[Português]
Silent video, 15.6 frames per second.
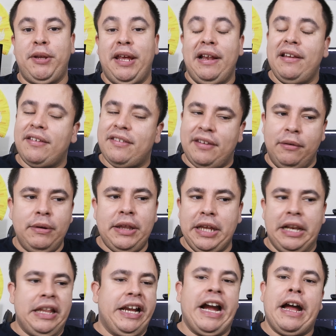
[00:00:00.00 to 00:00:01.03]
porque eles são
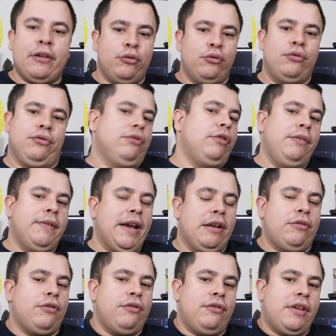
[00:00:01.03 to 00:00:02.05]
interligados os
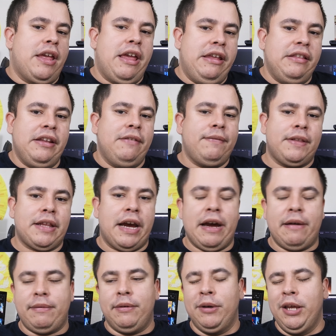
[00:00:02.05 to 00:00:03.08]
universos, é
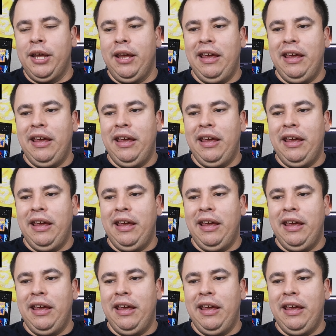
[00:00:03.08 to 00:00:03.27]
inevitável.